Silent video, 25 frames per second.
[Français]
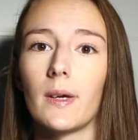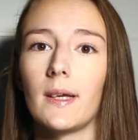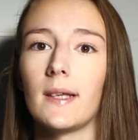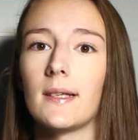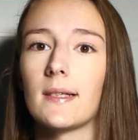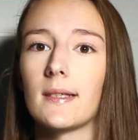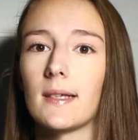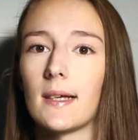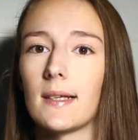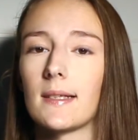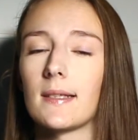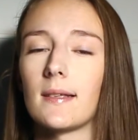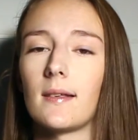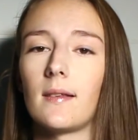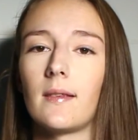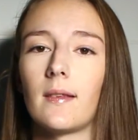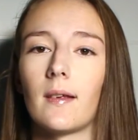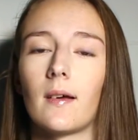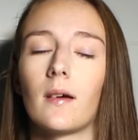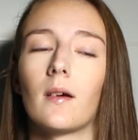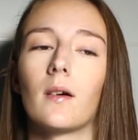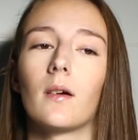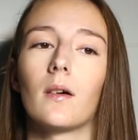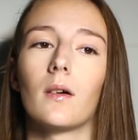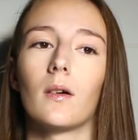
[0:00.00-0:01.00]
et ça c'est
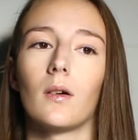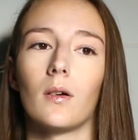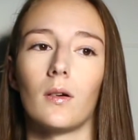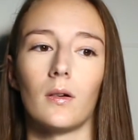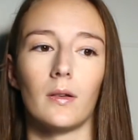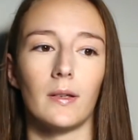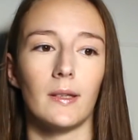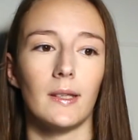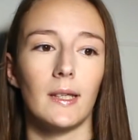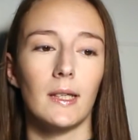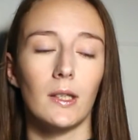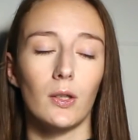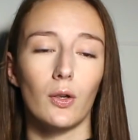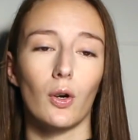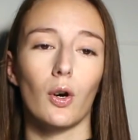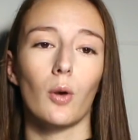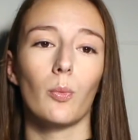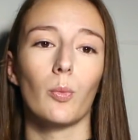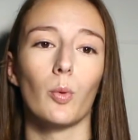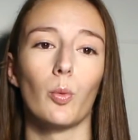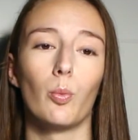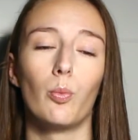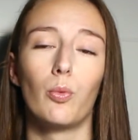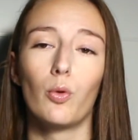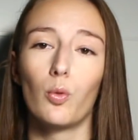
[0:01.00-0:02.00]
un,
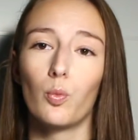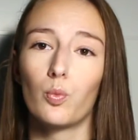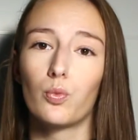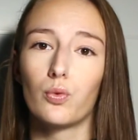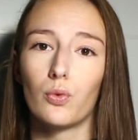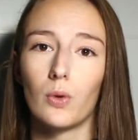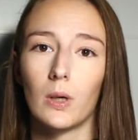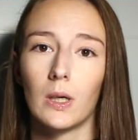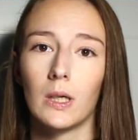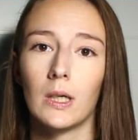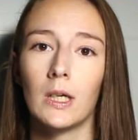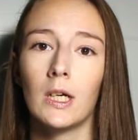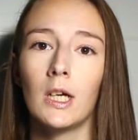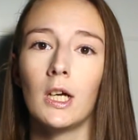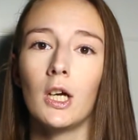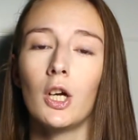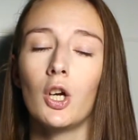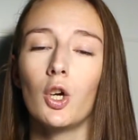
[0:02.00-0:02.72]
énorme bon point